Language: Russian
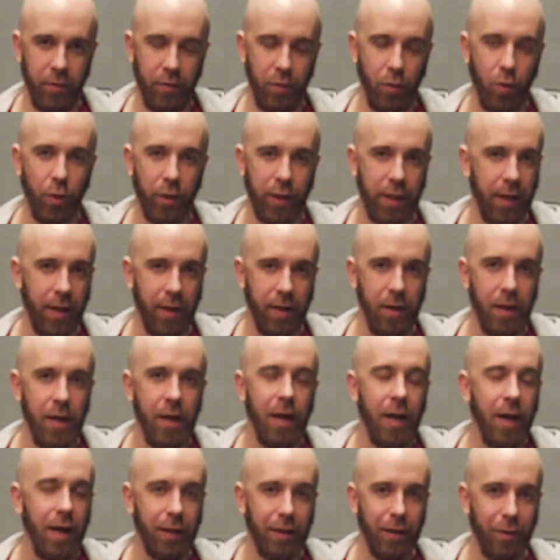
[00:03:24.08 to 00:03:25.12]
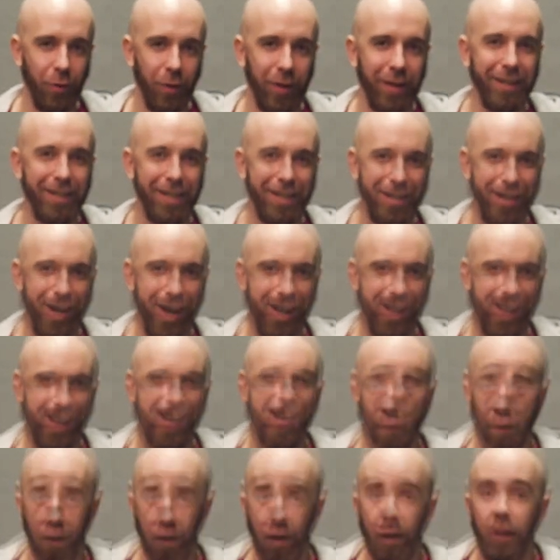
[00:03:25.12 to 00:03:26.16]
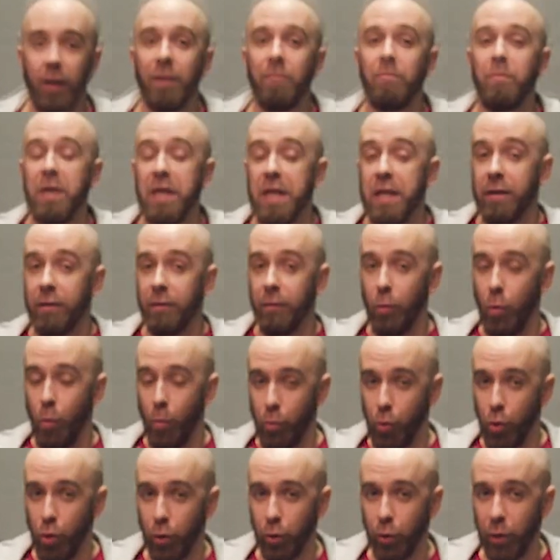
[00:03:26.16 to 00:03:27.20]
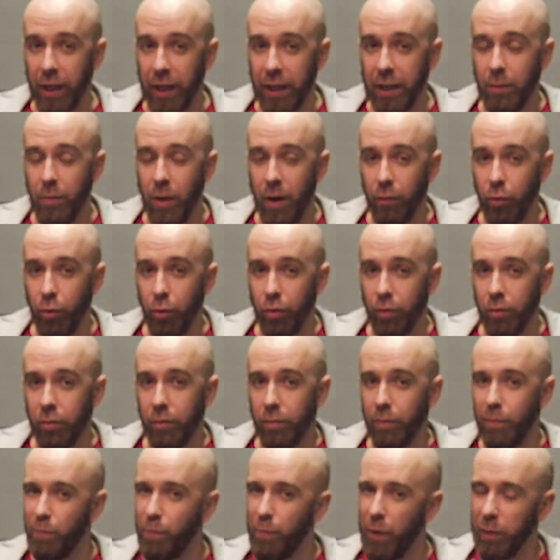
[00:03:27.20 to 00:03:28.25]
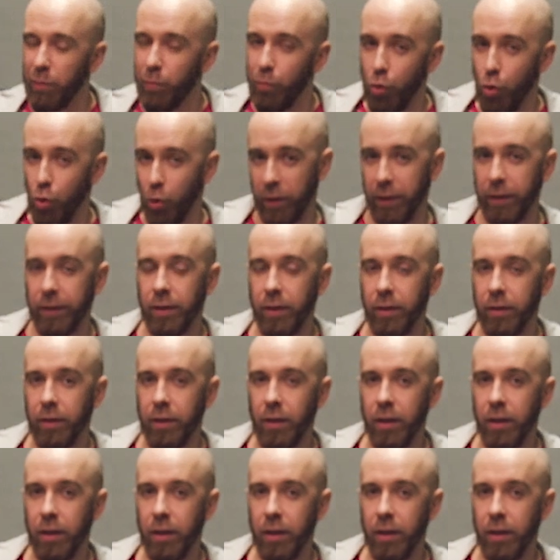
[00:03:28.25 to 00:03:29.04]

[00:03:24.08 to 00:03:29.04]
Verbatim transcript: Окей, это только начало. К первому пункту я добавлю подпункт.